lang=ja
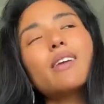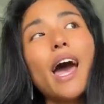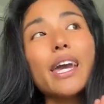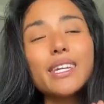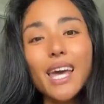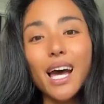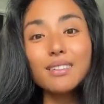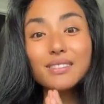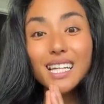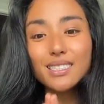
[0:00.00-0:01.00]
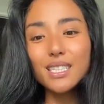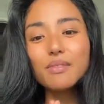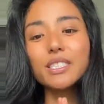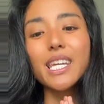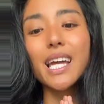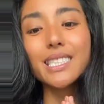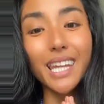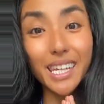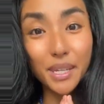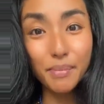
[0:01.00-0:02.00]
のアイディアふたつをシェアし
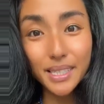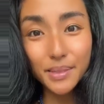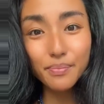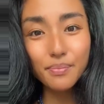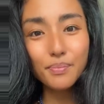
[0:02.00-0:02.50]
ていきます。